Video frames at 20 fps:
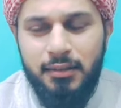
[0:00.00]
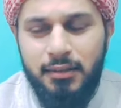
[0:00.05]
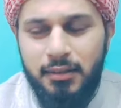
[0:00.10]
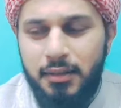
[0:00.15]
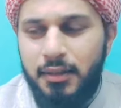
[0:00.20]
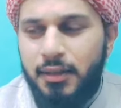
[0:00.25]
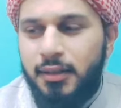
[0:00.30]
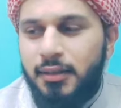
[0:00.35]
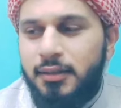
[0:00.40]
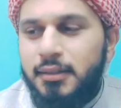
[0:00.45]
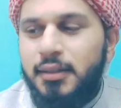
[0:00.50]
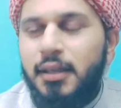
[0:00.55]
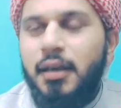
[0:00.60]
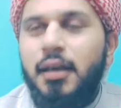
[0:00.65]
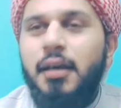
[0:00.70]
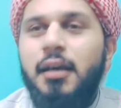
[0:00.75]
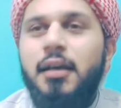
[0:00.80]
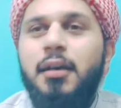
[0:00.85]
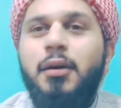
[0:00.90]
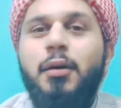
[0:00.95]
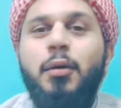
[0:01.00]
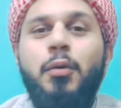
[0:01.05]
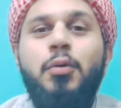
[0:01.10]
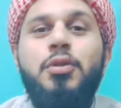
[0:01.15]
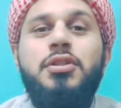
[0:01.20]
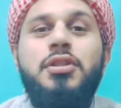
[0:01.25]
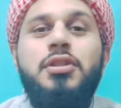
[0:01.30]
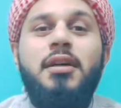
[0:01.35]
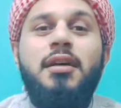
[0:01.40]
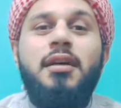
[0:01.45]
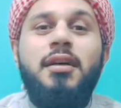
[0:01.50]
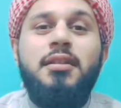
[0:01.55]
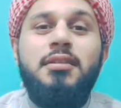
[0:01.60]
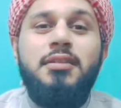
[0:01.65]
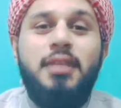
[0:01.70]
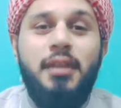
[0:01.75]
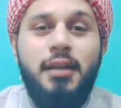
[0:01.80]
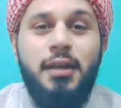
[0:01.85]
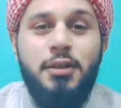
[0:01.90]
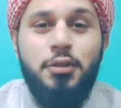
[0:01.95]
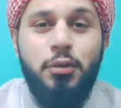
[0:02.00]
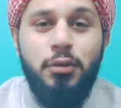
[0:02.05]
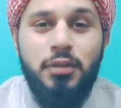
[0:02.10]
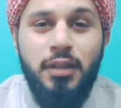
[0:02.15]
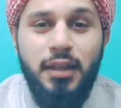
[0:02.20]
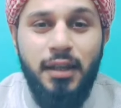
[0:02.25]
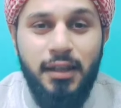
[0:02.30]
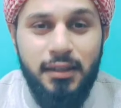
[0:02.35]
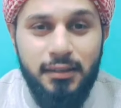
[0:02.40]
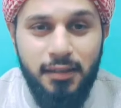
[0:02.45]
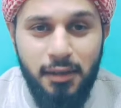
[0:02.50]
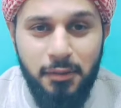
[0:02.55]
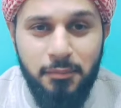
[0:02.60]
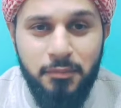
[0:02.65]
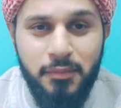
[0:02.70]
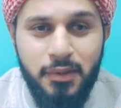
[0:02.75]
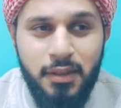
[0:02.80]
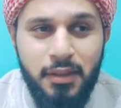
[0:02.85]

ठीक है या कुछ सरकश होते हैं हट धर्म